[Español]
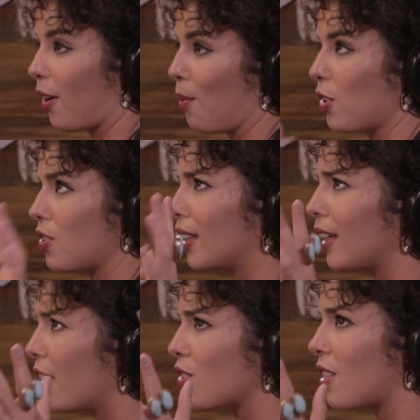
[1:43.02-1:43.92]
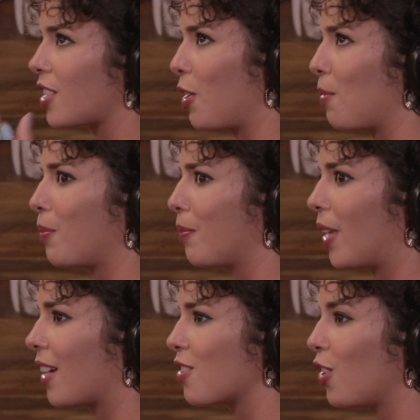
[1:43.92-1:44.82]
como a los siete años escribí mi
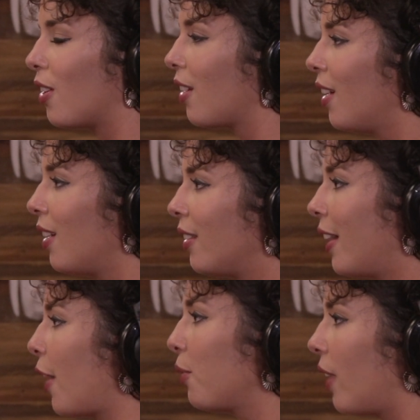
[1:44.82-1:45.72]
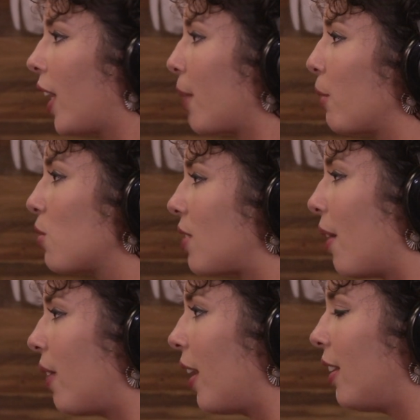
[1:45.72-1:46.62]
primera canción y era de un nene que me
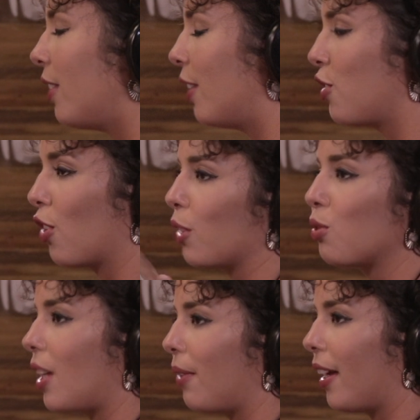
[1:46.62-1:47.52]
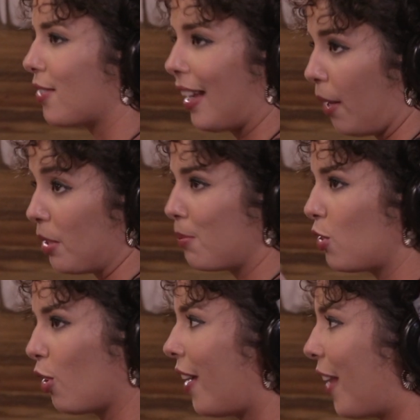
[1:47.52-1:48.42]
gustaba y yo no le gustaba a él. la misma
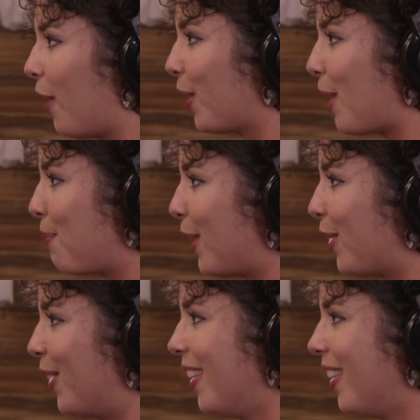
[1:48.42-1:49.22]
historia de ahora, pero